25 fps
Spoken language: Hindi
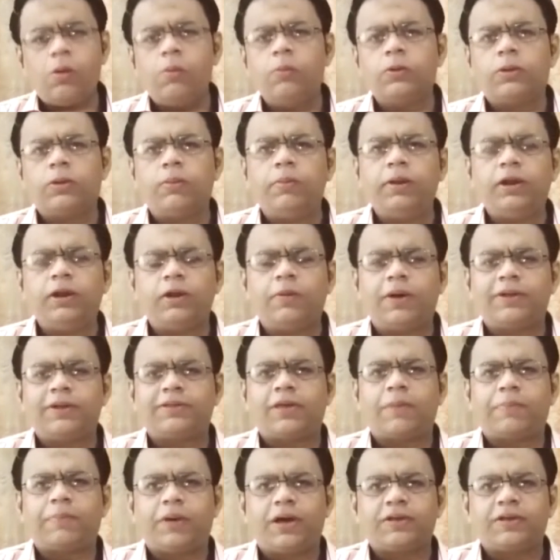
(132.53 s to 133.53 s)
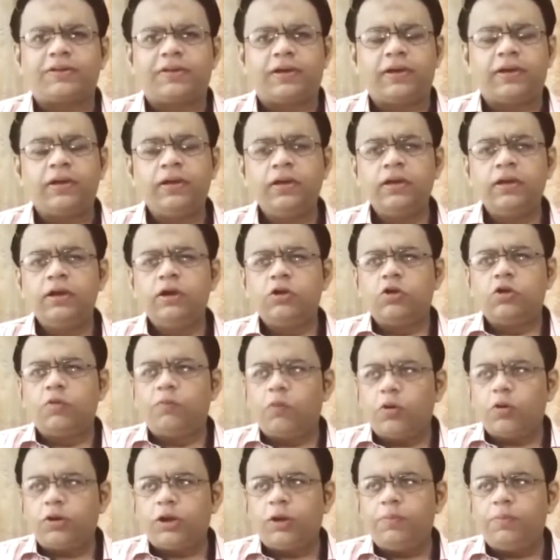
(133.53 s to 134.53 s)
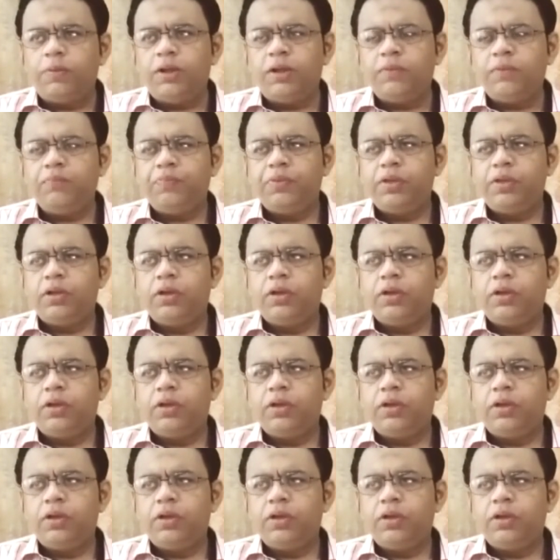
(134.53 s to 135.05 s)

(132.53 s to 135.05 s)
मुस्लिम लीग नवाज के पास हैं तो वोटर भी